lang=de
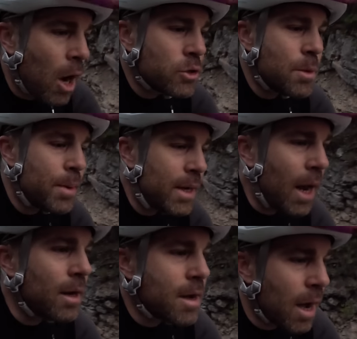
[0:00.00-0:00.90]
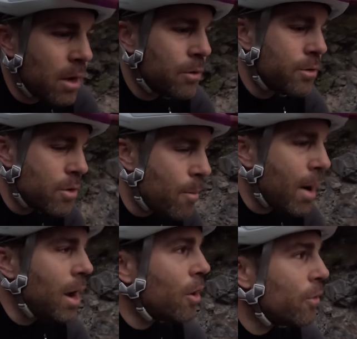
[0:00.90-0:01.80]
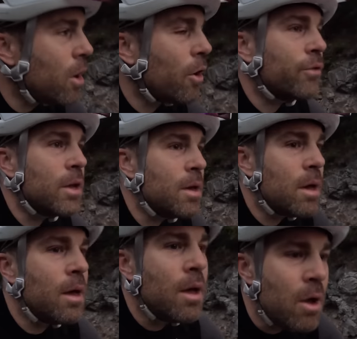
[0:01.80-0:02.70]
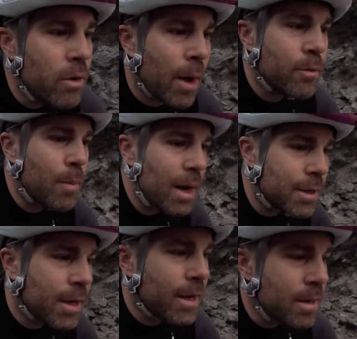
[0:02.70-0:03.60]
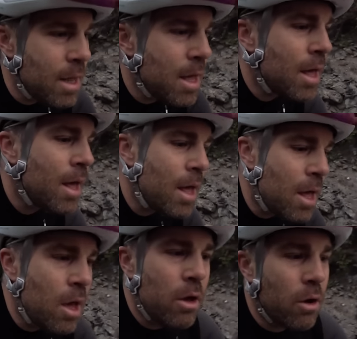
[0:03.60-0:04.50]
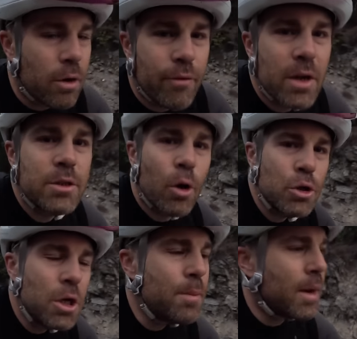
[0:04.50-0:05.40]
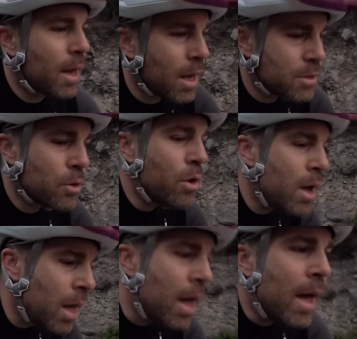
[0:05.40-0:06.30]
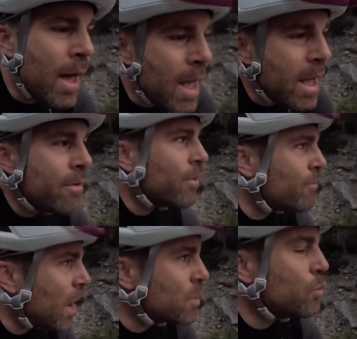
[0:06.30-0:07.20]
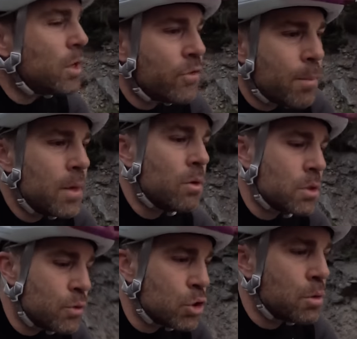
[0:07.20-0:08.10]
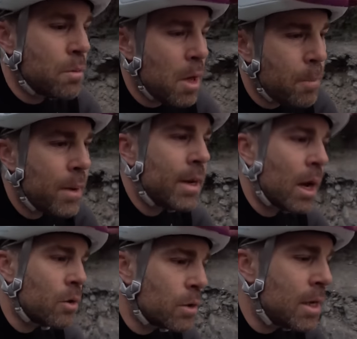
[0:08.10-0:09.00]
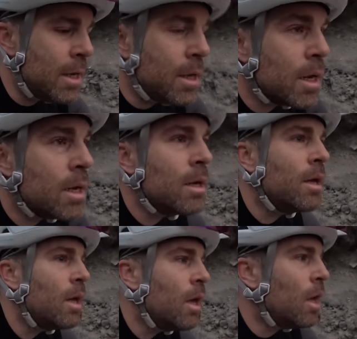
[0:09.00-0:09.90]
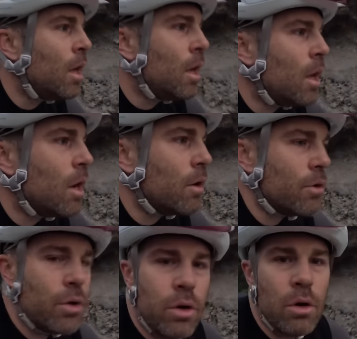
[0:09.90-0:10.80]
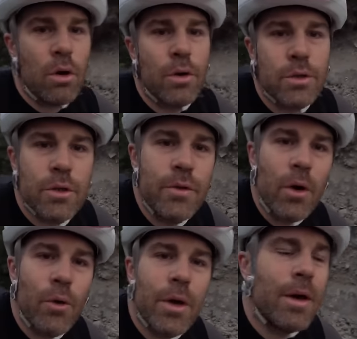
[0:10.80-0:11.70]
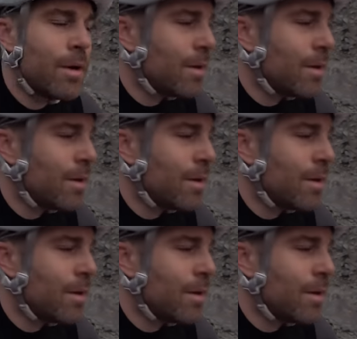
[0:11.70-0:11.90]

aus den Pedalen gegangen und normal auf die habe normal getreten. Ja, dann war das Geräusch nicht mehr da. Also war es wohl die Verbindung zwischen Pedal und Glied. Und ja, jetzt ist wieder ruhig.